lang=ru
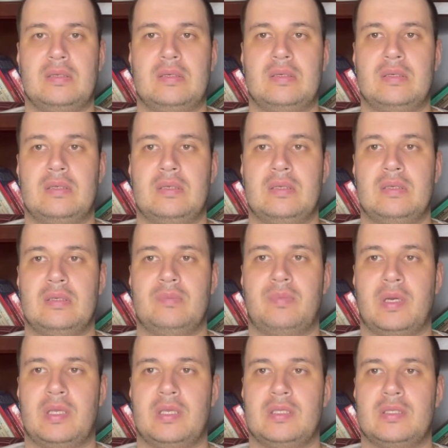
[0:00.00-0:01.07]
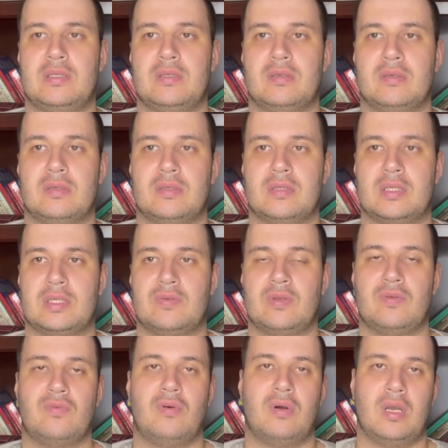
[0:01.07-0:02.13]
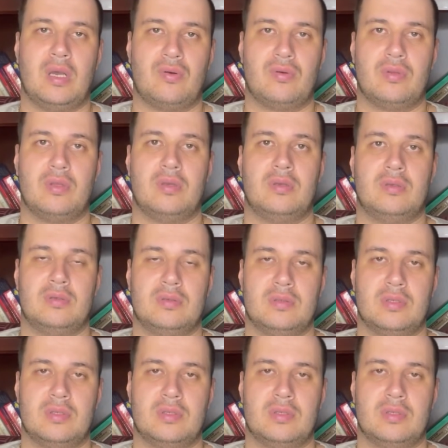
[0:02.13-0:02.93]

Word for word: и поесть э, со своего огорода,